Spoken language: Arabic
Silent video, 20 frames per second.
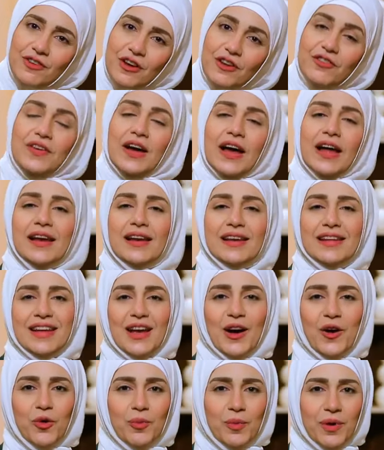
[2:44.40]
فافعل
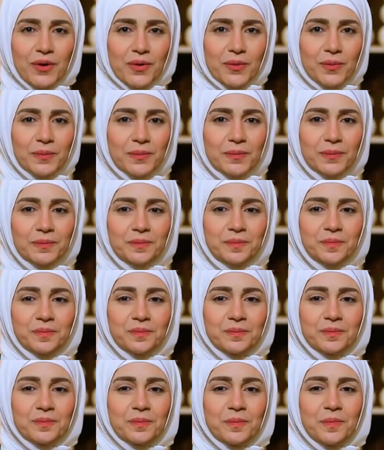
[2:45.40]
يا عمر
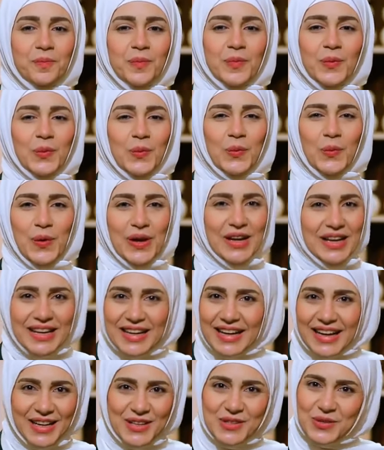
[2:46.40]
وباللي
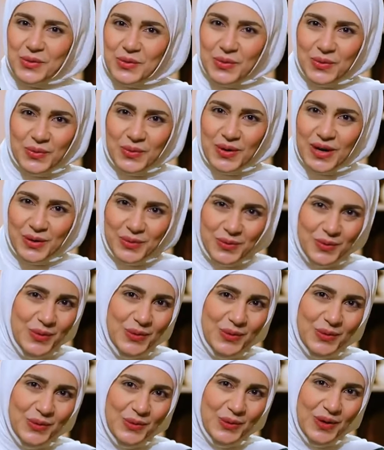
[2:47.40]
انا عايزه
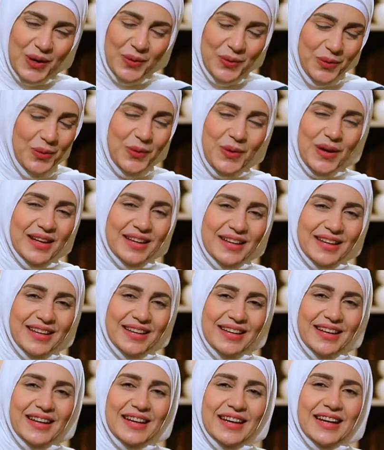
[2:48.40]
اقوله اقوله لك
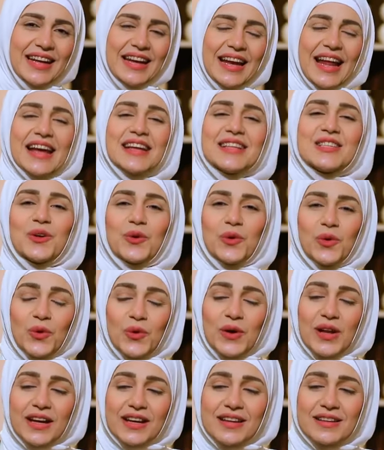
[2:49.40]
ايه اللي عايزه
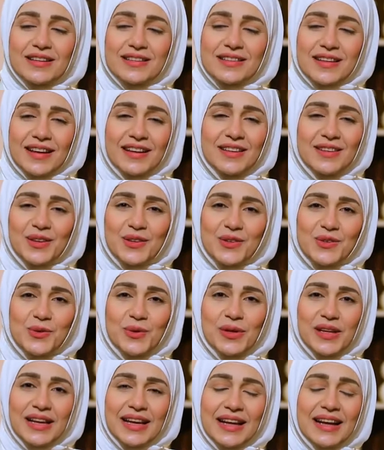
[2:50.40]
اقوله لك ان سيدنا
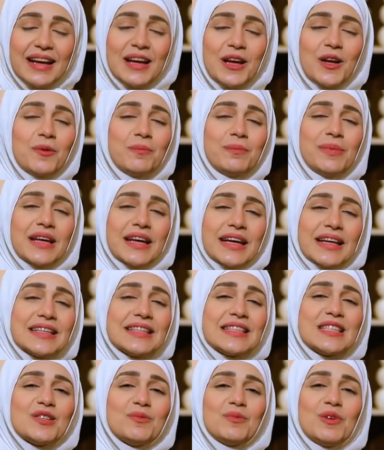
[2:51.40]
رسول الله
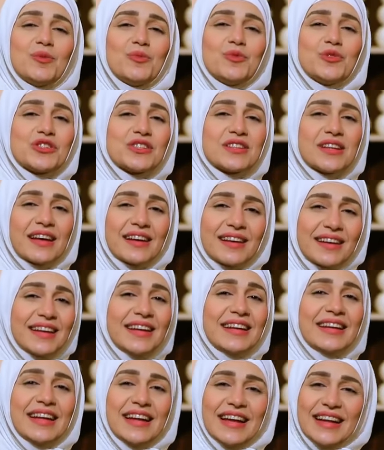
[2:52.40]
بيحس
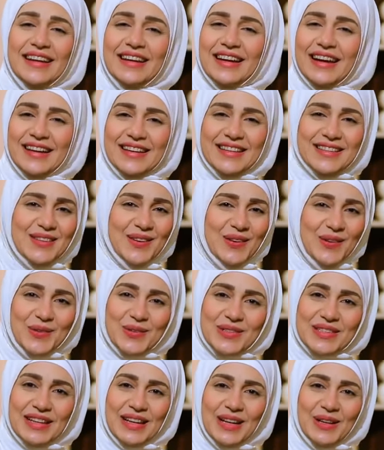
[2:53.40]
بالمشتاقين اليه عليه الصلاه
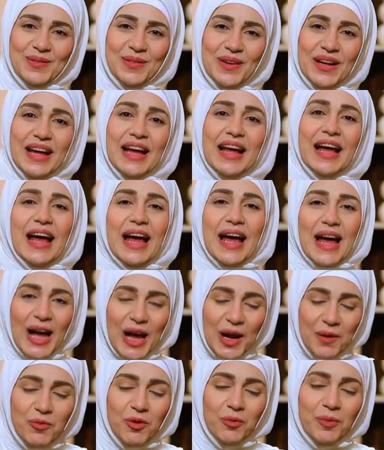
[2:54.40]
والسلام
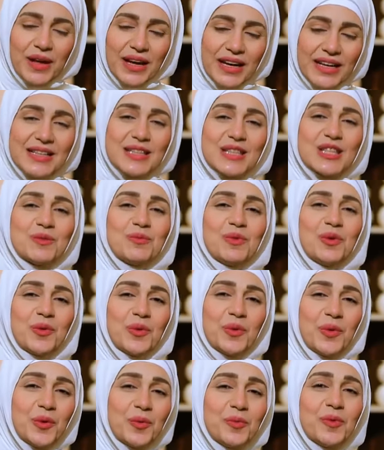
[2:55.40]
قلبه بيحس
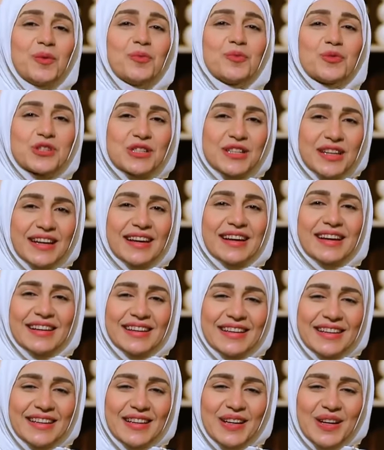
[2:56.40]
بالقلوب المشتاقه
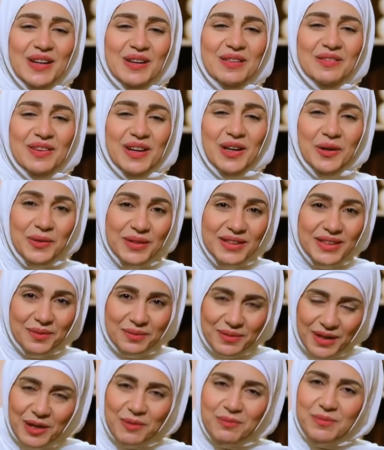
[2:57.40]
فلو انت
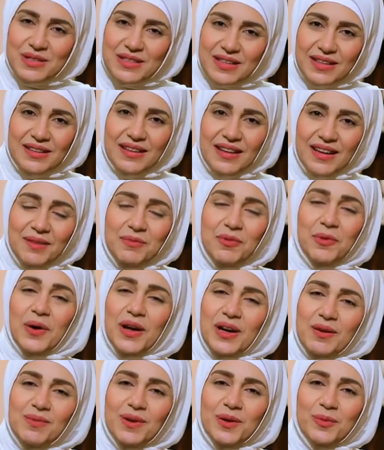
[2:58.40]
بتحب سيدنا النبي
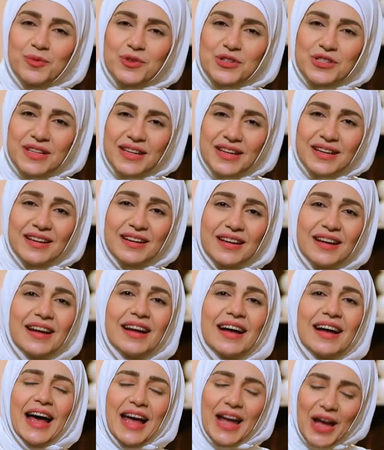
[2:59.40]
وقلبك مشتاق
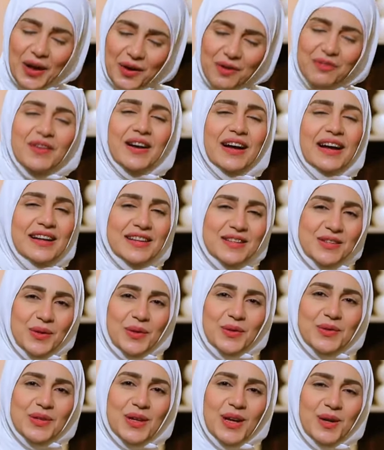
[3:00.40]
هيعرفك عليه
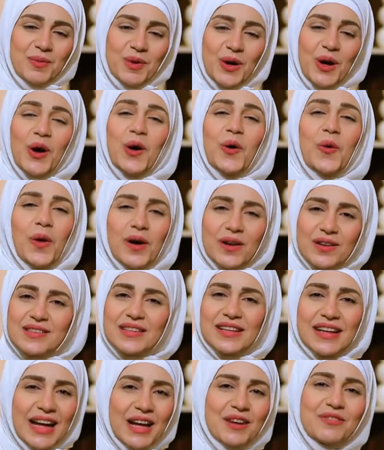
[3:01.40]
الصلاه والسلام هو
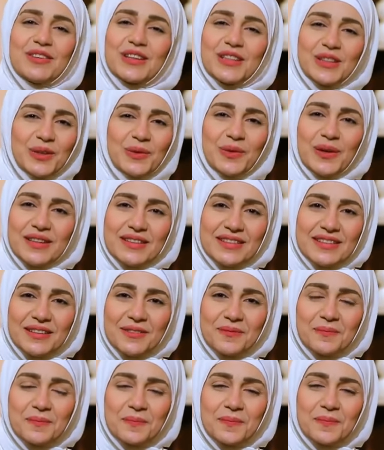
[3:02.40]
اصلا عارفك دلوقتي
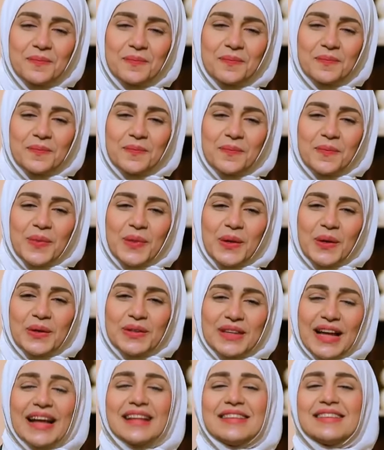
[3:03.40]

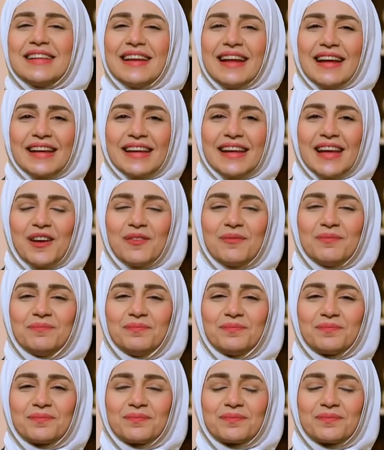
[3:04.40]
تعدي الايام
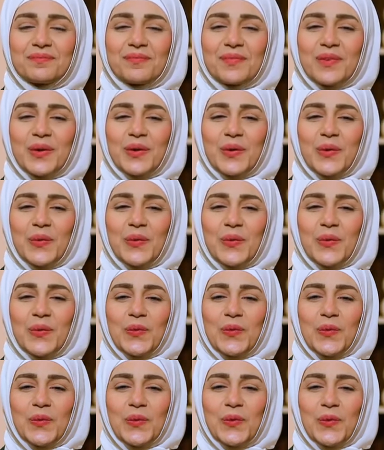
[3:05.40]

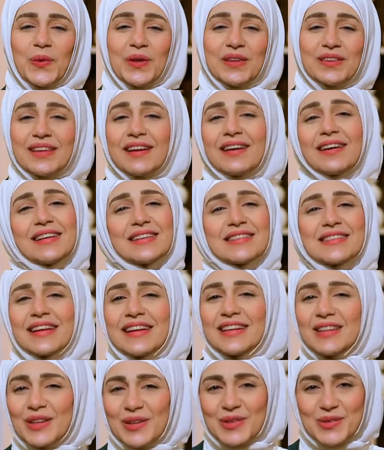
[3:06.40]
وانتقل
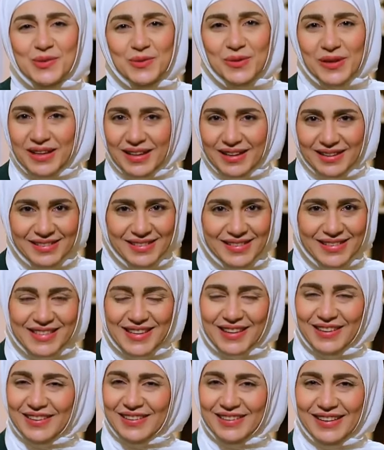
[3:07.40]
سيدنا رسول الله
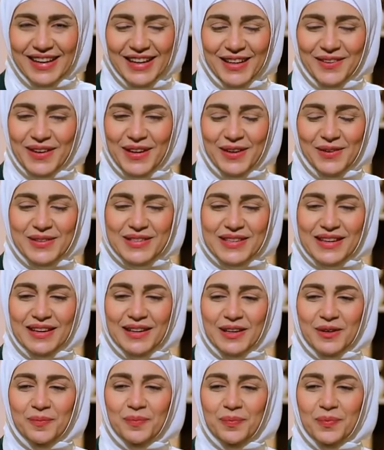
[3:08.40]
صلى الله عليه واله
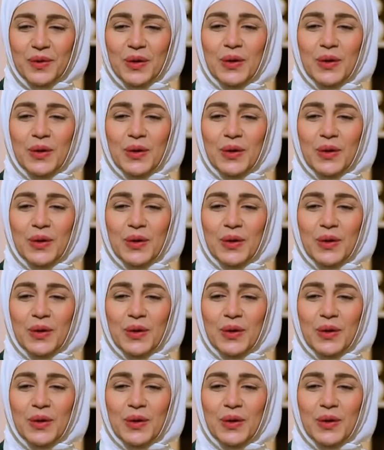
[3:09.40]
وسلم